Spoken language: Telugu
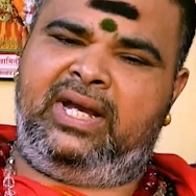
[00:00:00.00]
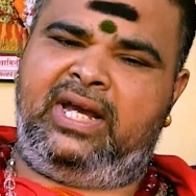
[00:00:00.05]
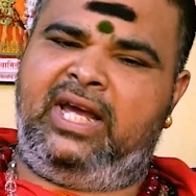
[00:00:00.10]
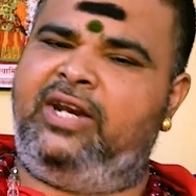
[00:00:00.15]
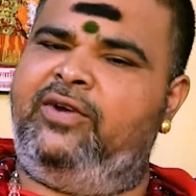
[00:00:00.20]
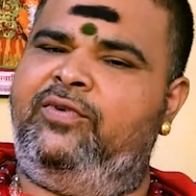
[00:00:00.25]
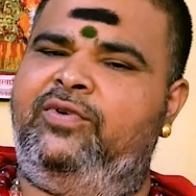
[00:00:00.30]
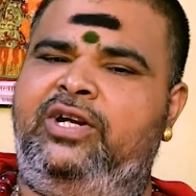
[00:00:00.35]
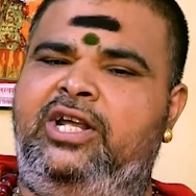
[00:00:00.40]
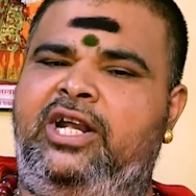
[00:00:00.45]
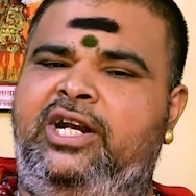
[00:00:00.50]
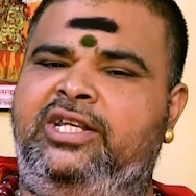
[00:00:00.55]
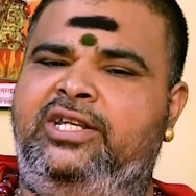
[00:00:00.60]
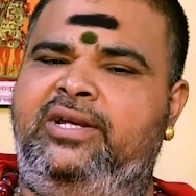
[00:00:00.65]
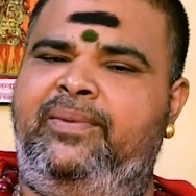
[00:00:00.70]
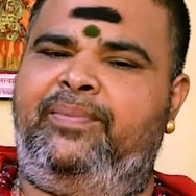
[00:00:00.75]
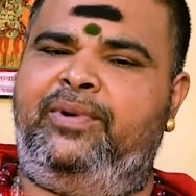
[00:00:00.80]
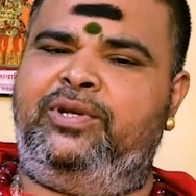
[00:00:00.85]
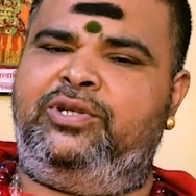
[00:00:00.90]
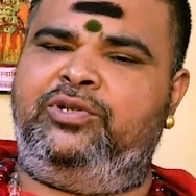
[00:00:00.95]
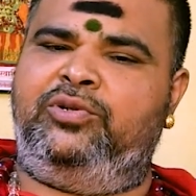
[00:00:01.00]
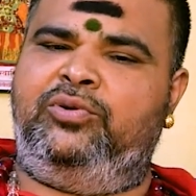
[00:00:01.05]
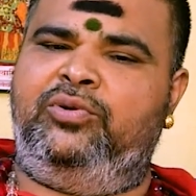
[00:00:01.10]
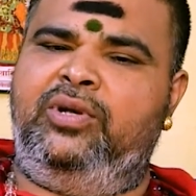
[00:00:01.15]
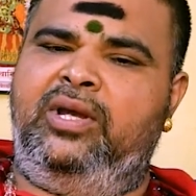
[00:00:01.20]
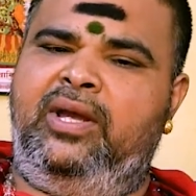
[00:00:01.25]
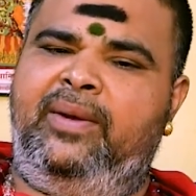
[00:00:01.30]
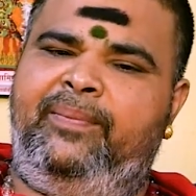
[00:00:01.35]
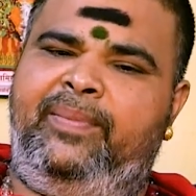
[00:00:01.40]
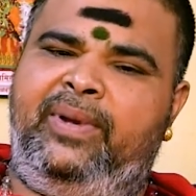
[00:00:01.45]
కలిగి ఉంటారని చెప్పొచ్చు
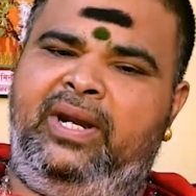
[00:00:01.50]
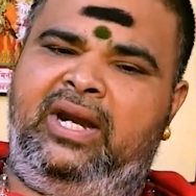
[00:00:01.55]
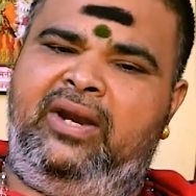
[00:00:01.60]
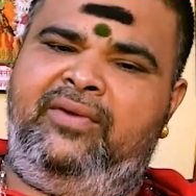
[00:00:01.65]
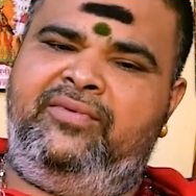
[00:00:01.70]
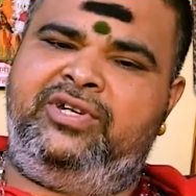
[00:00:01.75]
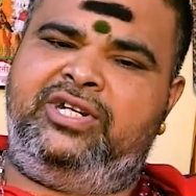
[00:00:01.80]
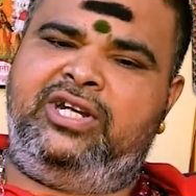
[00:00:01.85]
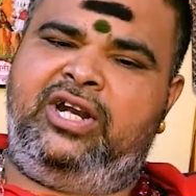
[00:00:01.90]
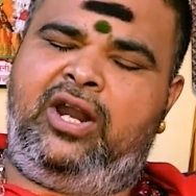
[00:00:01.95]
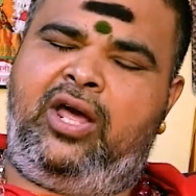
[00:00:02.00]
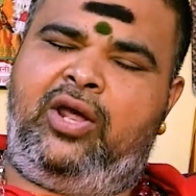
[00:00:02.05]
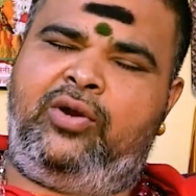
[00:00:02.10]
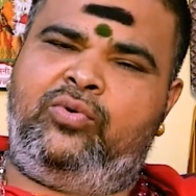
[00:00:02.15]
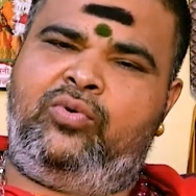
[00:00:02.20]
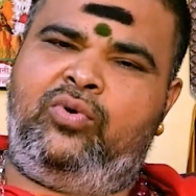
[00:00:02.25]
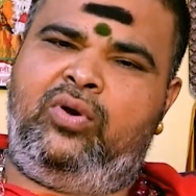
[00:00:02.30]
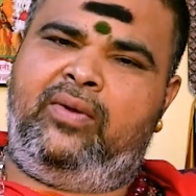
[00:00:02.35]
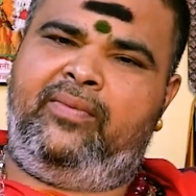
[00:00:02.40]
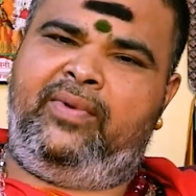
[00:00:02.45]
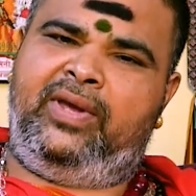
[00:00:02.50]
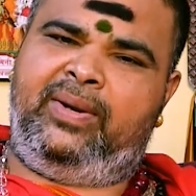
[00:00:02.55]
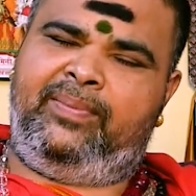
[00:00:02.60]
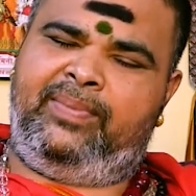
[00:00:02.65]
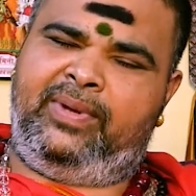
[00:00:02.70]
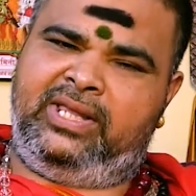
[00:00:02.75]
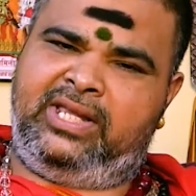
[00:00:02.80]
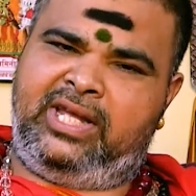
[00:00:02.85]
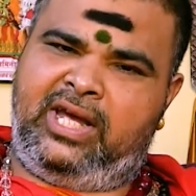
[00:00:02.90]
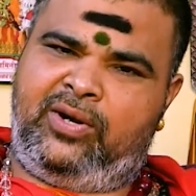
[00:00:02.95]
పిల్లల విషయంలో అనుకూలమైన
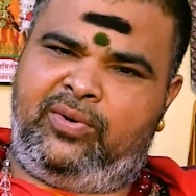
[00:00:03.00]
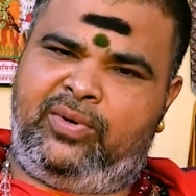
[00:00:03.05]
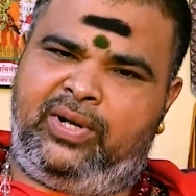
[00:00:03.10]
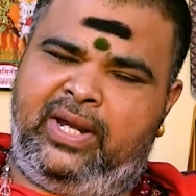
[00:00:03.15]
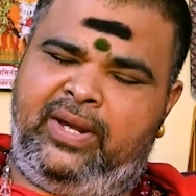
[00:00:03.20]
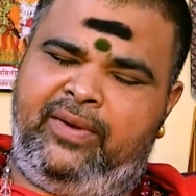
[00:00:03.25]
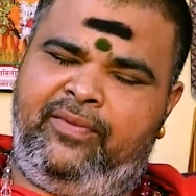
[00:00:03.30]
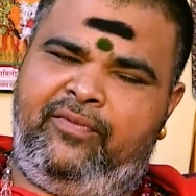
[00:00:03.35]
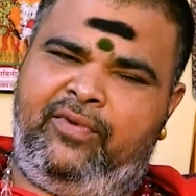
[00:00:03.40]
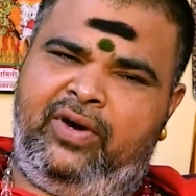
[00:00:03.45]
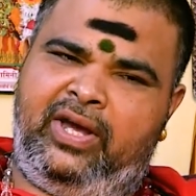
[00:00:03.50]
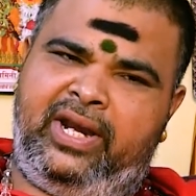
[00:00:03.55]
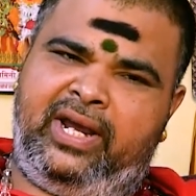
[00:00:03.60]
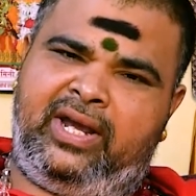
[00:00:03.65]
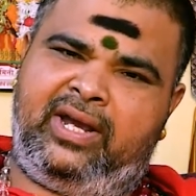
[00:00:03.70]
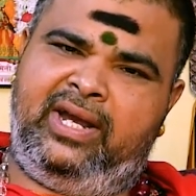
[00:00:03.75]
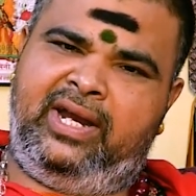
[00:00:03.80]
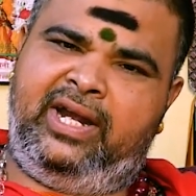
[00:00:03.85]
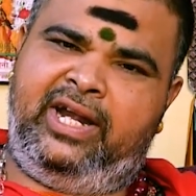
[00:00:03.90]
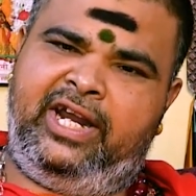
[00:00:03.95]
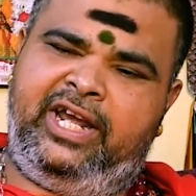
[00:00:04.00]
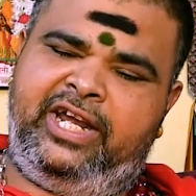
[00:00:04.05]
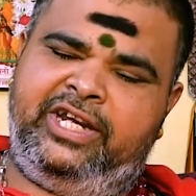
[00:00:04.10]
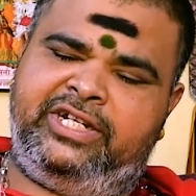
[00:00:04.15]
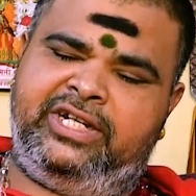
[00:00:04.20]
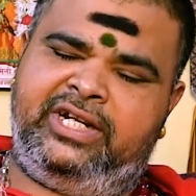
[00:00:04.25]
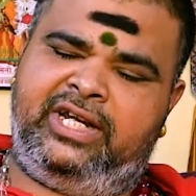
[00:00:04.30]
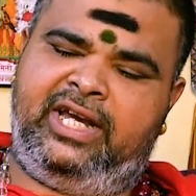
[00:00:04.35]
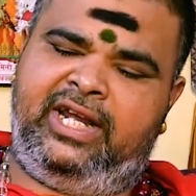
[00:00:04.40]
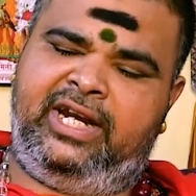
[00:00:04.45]
ఫలితాలు ఉంటాయి వారి యొక్క
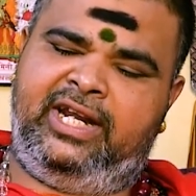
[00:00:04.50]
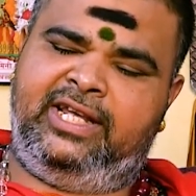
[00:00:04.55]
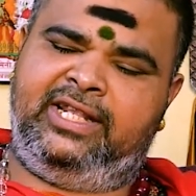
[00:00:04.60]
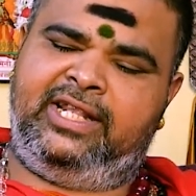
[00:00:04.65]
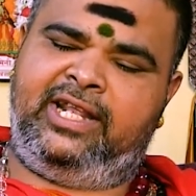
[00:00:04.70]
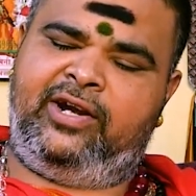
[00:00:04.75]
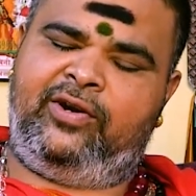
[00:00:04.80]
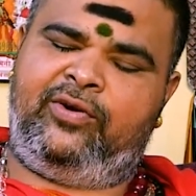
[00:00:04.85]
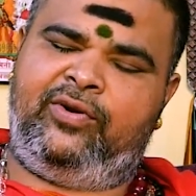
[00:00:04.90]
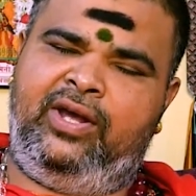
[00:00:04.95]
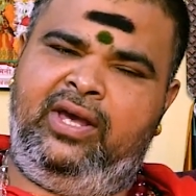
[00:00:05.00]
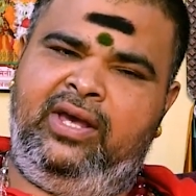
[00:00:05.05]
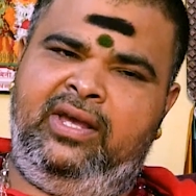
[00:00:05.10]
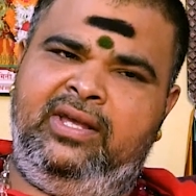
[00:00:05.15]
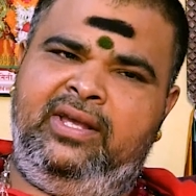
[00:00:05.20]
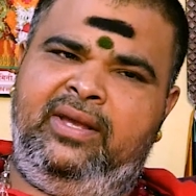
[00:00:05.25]
ఎడ్యుకేషన్ కానీ ఏదైనా కూడా